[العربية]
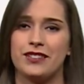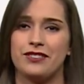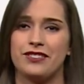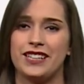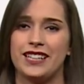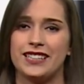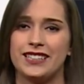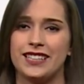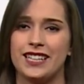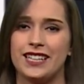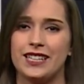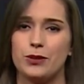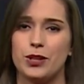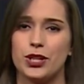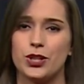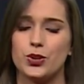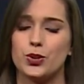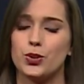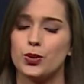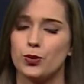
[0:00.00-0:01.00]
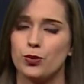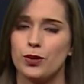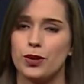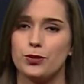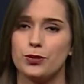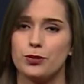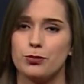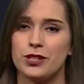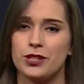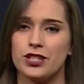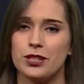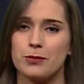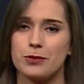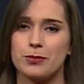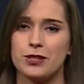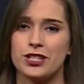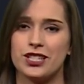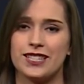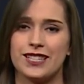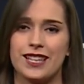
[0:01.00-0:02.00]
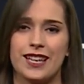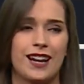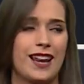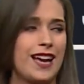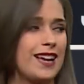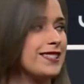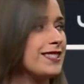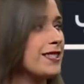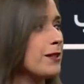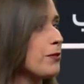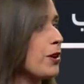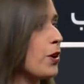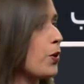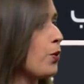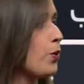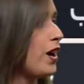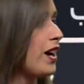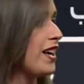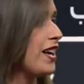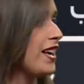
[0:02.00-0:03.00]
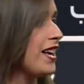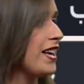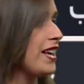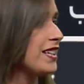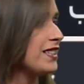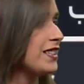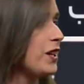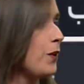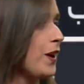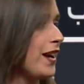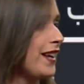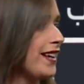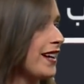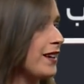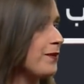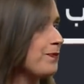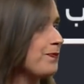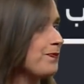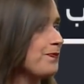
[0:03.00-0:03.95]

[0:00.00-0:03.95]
الفلكية لوقت شروق وغروب الشمس بالجزائر العاصمة وضواحيها